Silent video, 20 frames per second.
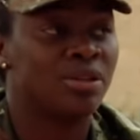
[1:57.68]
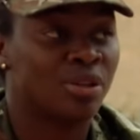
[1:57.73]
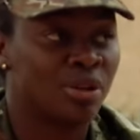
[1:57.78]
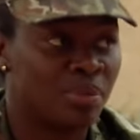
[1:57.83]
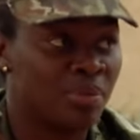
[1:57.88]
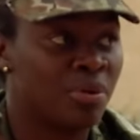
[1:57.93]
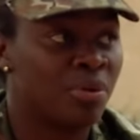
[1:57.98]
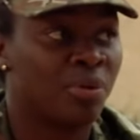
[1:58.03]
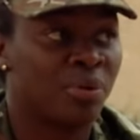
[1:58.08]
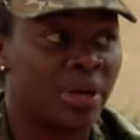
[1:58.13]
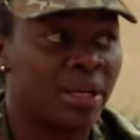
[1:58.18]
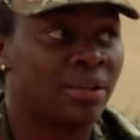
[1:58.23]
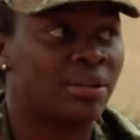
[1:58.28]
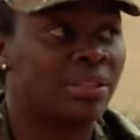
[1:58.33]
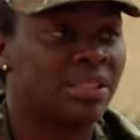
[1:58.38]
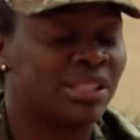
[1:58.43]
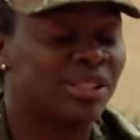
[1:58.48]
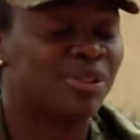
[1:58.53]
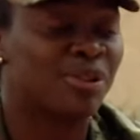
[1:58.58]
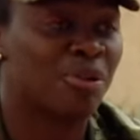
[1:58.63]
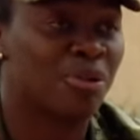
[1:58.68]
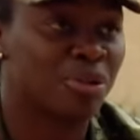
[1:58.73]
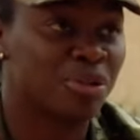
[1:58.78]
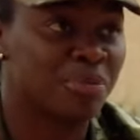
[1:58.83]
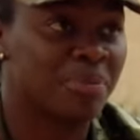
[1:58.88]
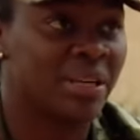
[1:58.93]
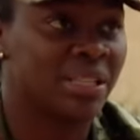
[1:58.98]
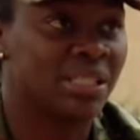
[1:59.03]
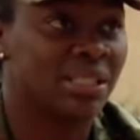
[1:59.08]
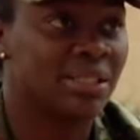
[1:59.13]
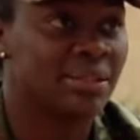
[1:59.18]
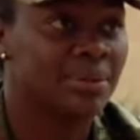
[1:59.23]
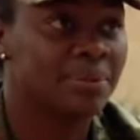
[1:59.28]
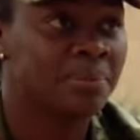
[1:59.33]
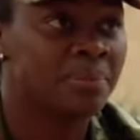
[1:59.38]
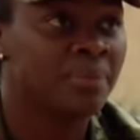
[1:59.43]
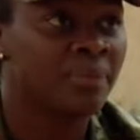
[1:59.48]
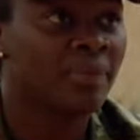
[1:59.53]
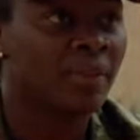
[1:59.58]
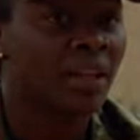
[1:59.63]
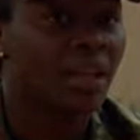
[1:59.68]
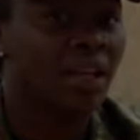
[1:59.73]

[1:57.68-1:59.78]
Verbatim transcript: Esos dos meses se convirtieron en tres,